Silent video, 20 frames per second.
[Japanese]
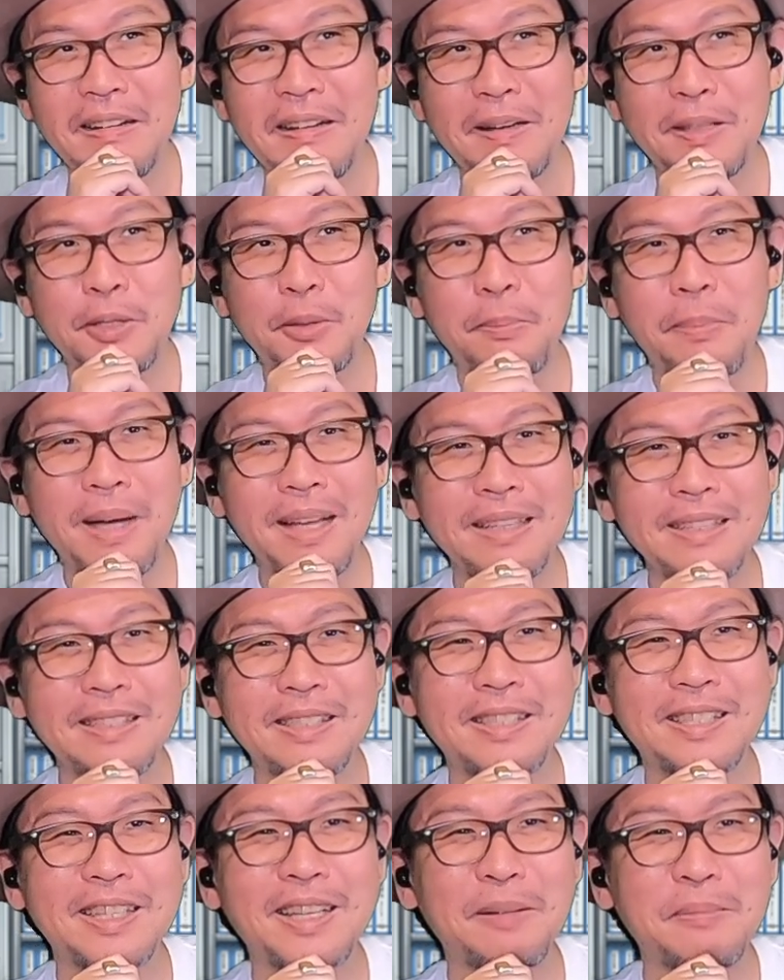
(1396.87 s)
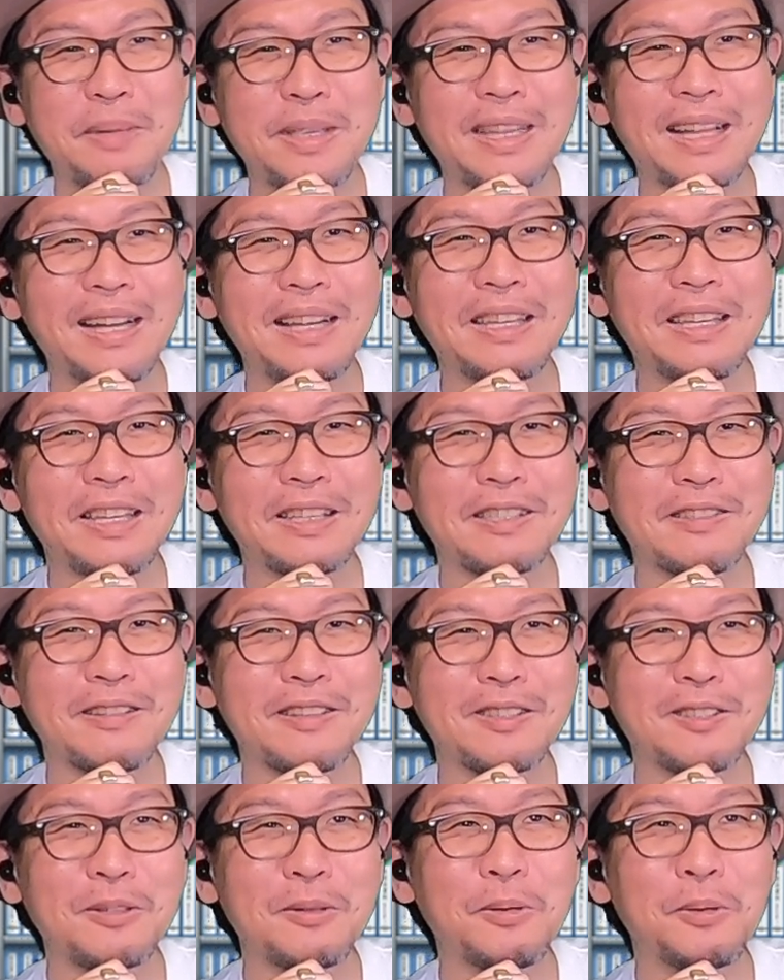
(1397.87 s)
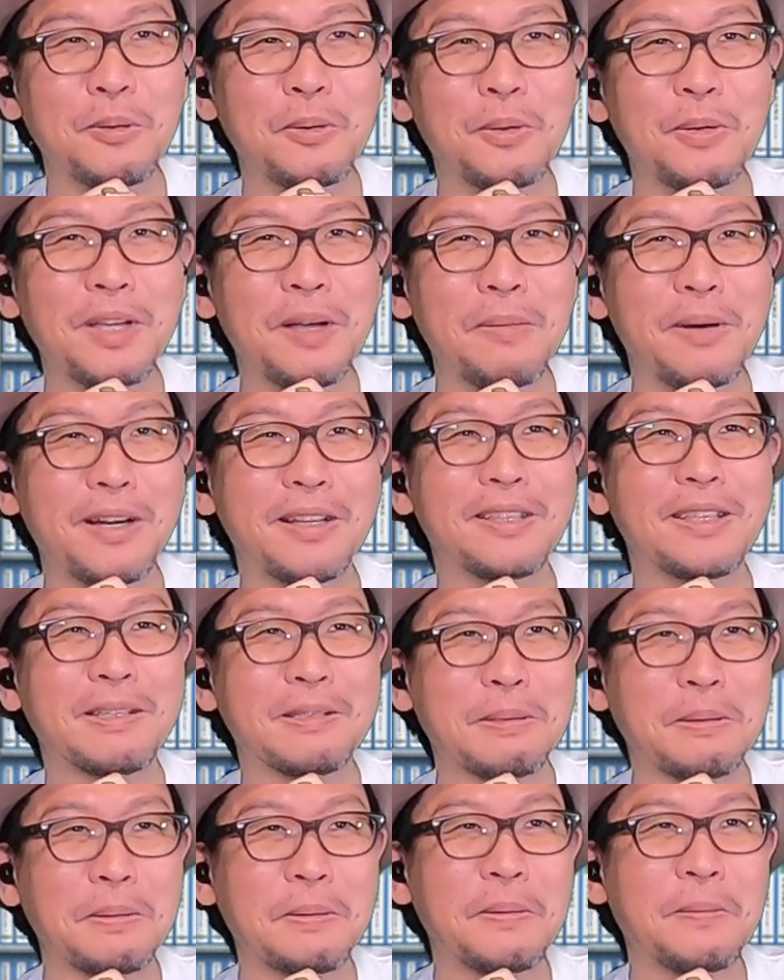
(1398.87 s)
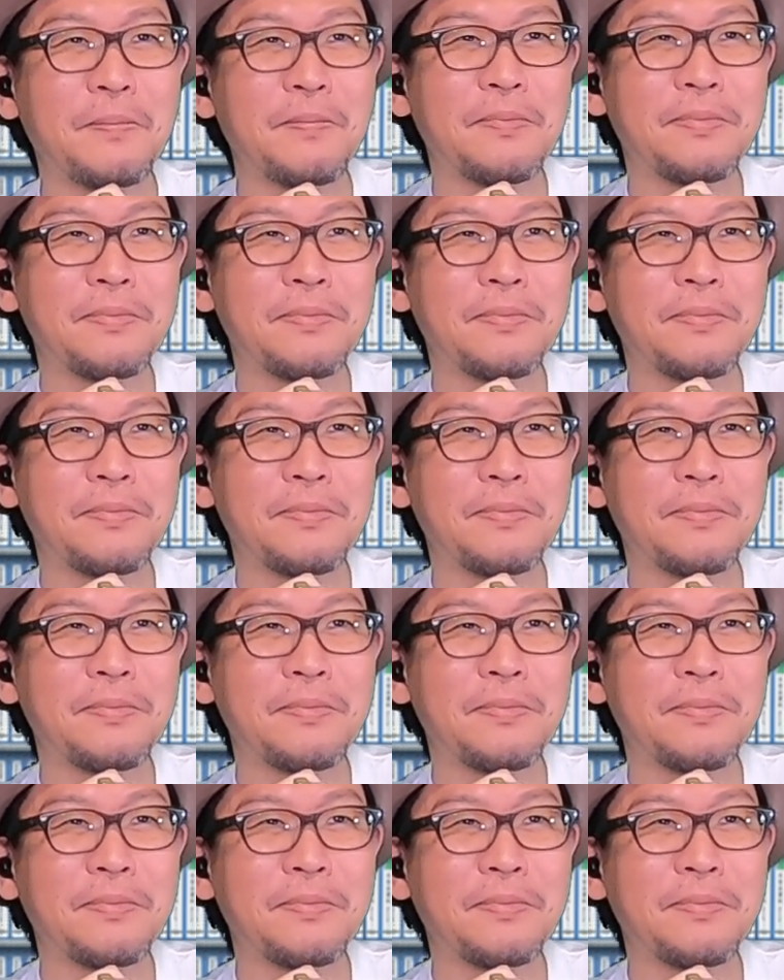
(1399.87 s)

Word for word: あの、パンツが見たいやつは相当やばかったぞ。